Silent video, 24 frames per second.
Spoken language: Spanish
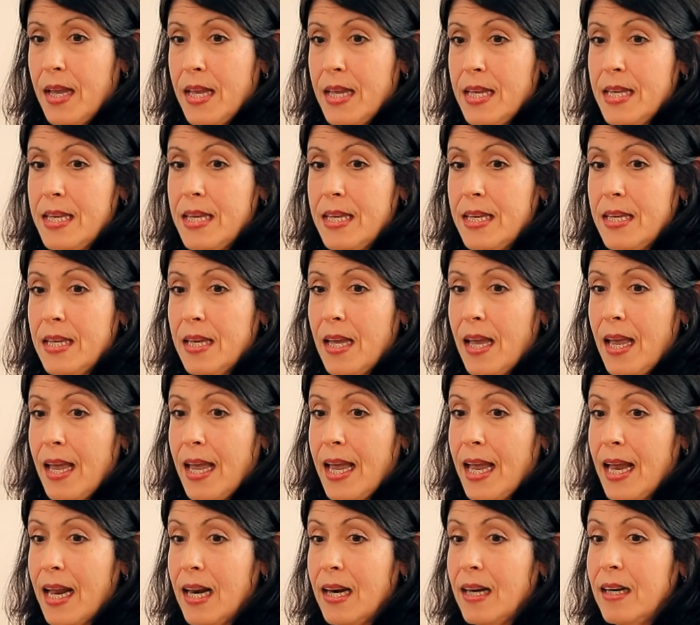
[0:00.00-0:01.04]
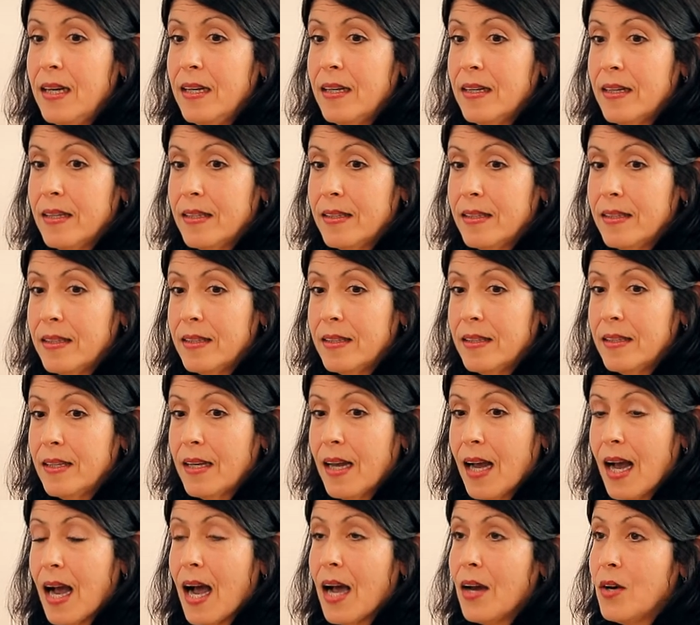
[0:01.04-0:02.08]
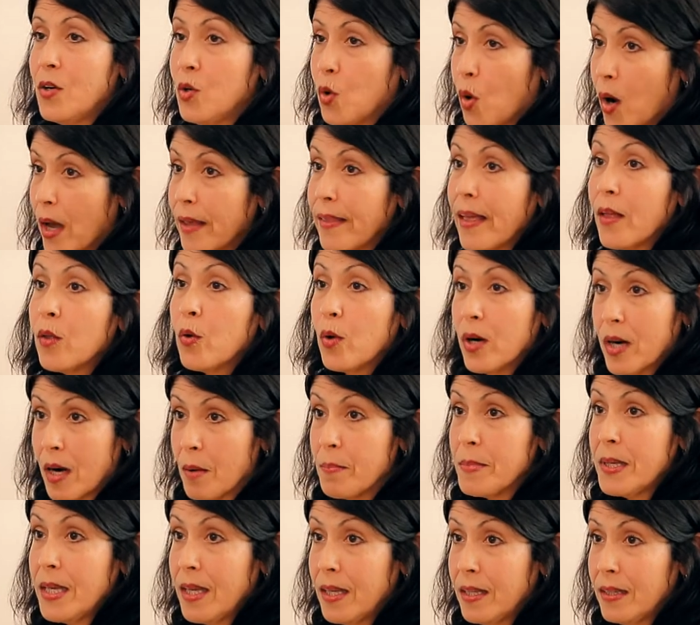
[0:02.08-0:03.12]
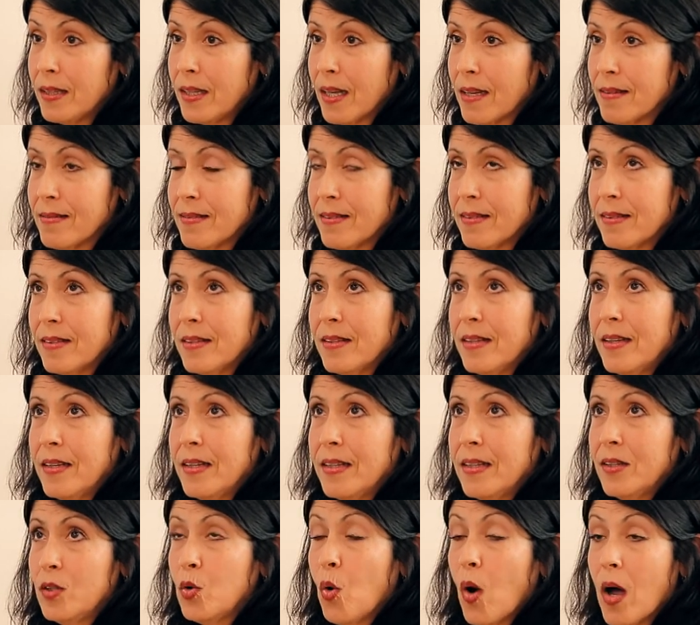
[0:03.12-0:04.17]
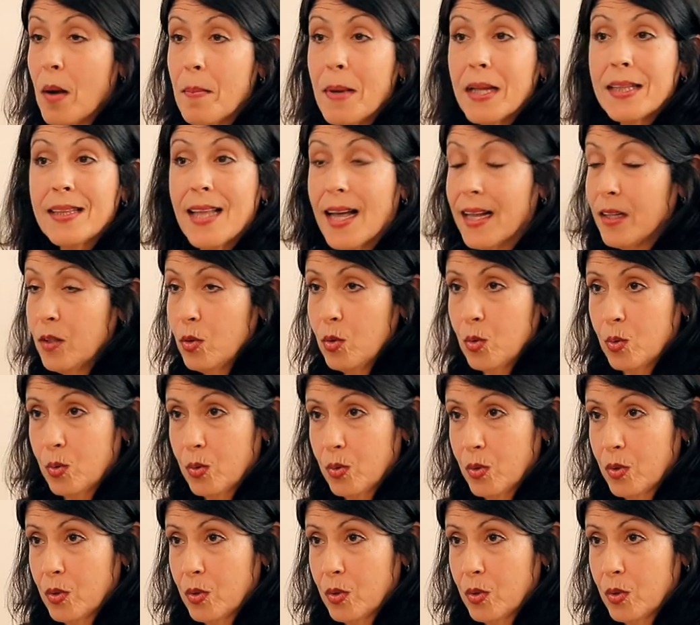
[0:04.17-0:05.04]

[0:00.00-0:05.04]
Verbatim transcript: Y Él nos ha dado herramientas, nos ama tanto